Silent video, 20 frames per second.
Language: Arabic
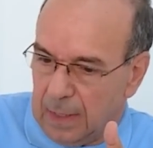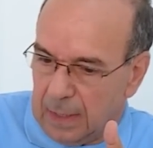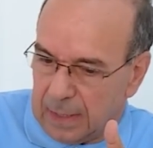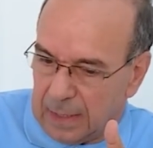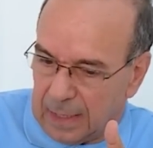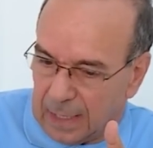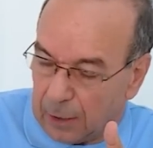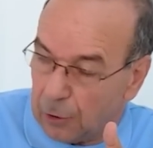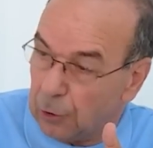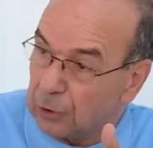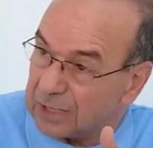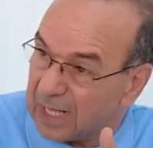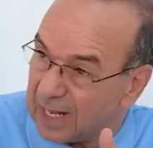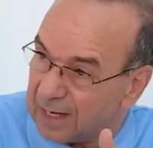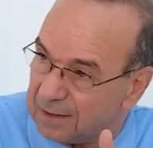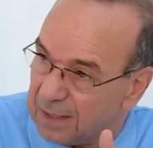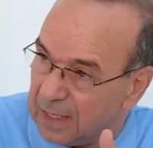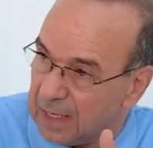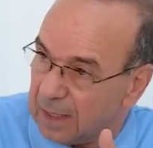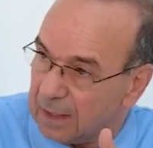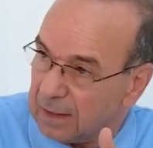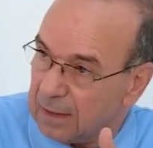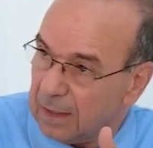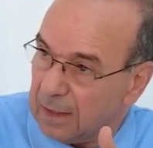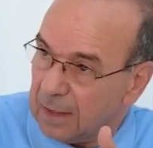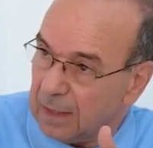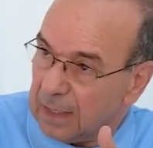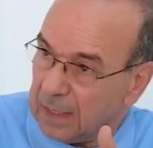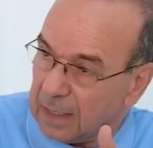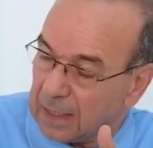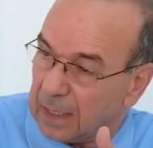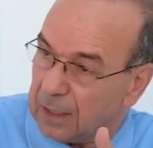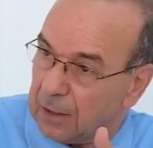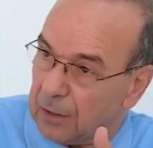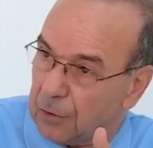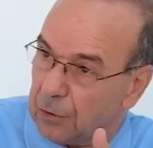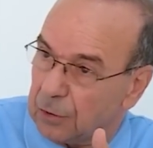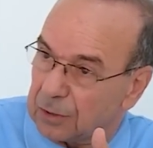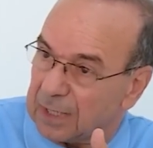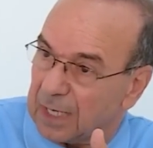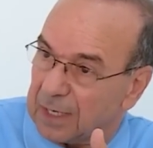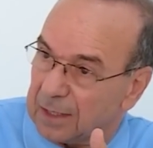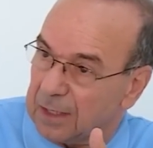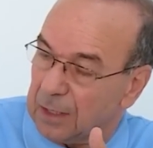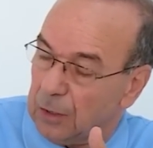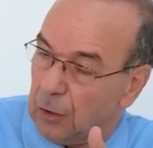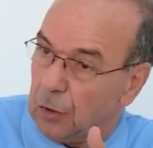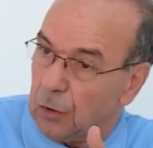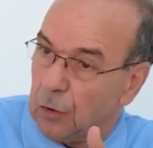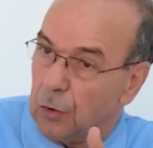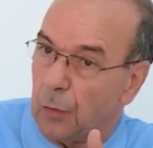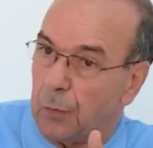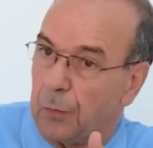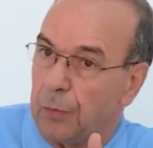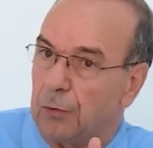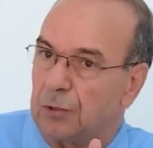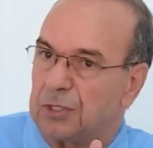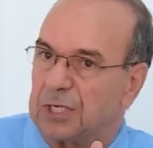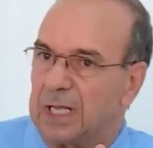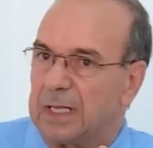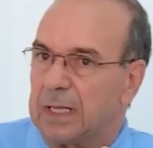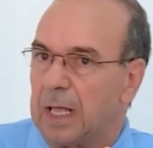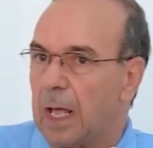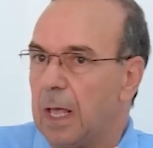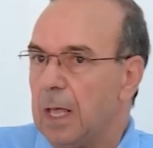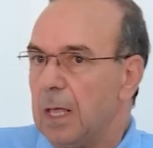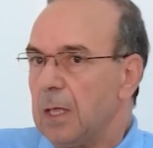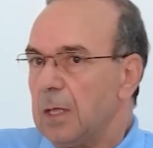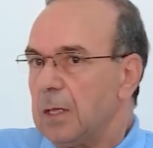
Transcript: الى روتاردي الى روتاردي لو بوتش هذا